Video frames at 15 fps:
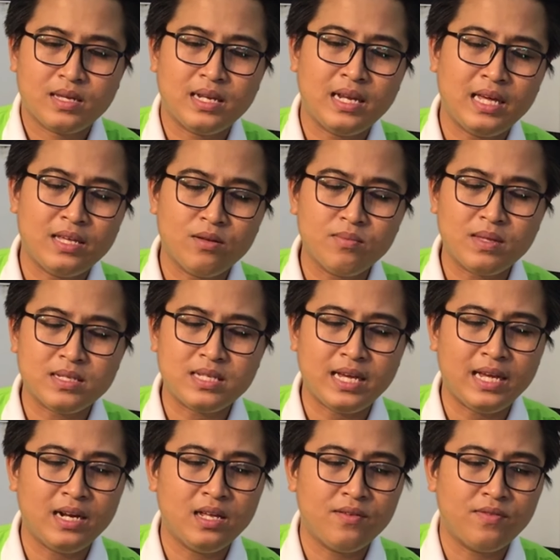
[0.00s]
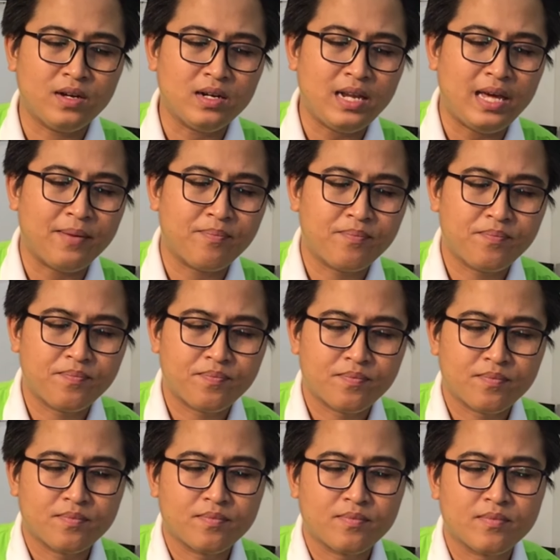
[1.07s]
cái này chúng ta xe lên vẫn đẹp
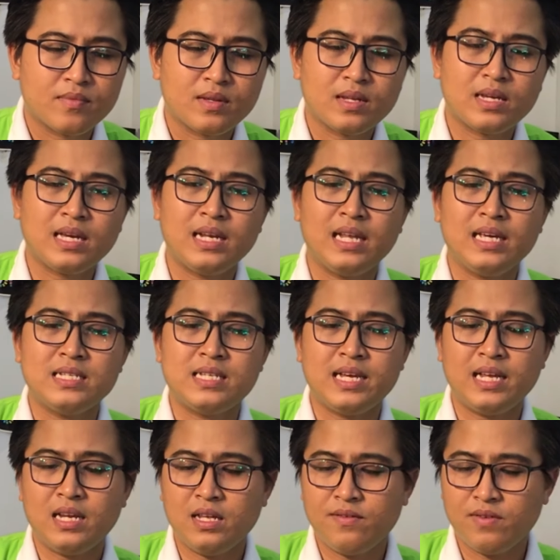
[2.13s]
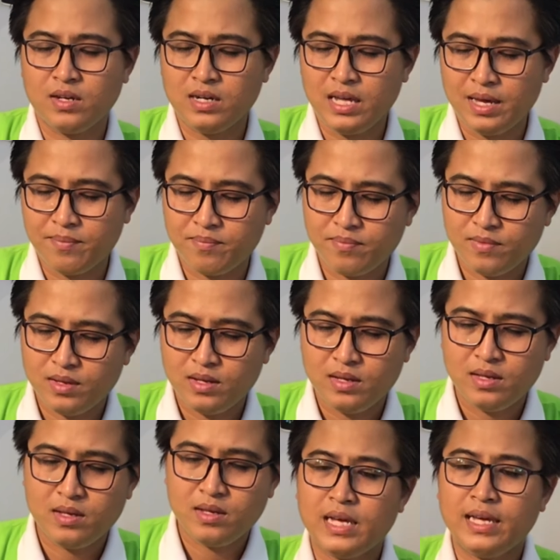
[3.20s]
cái này xe lên vẫn đẹp
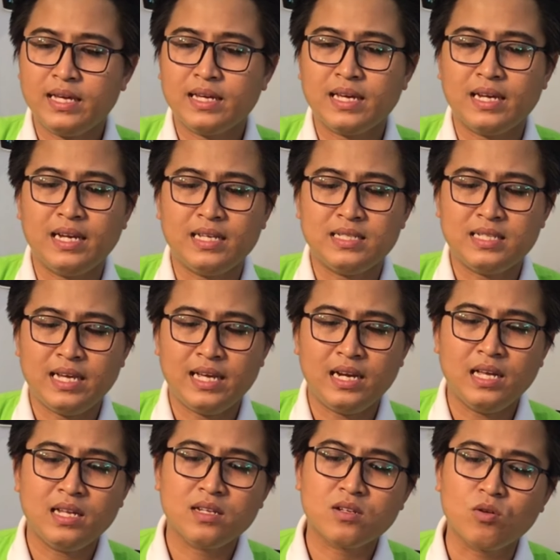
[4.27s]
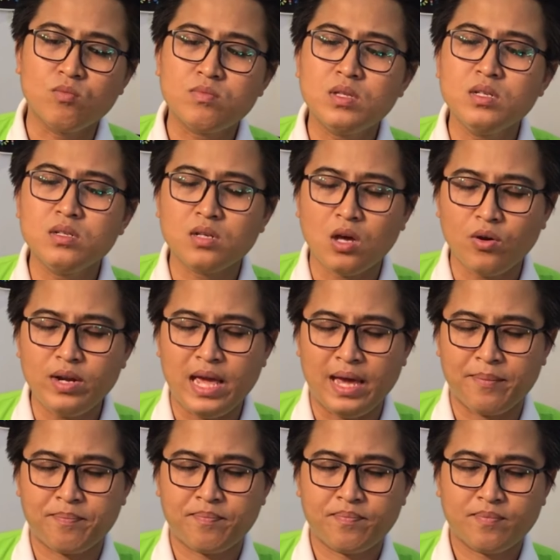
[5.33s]
đây cái này xe lên cũng tương đối
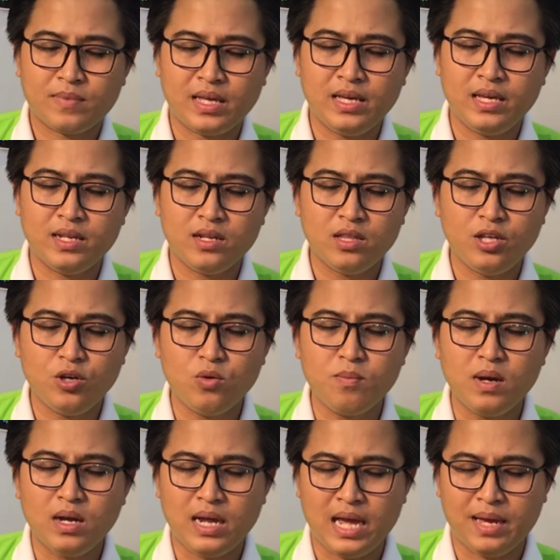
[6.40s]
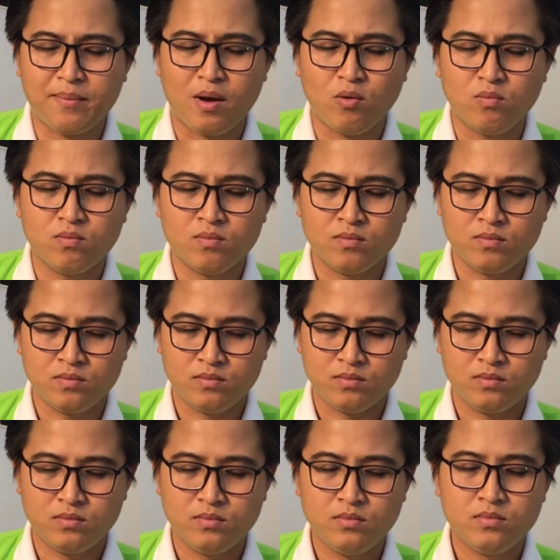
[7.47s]
đẹp tại vì nó thiếu mất hai bông
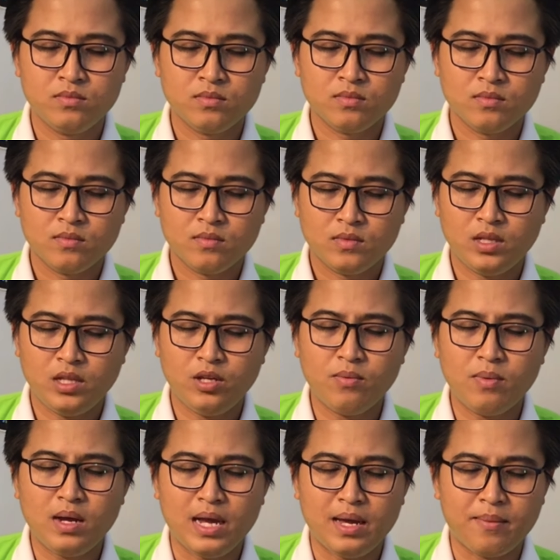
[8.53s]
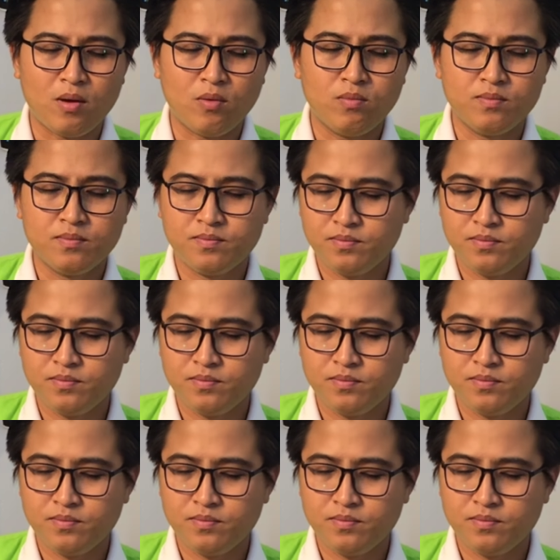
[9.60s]
nó thiếu mất hai bông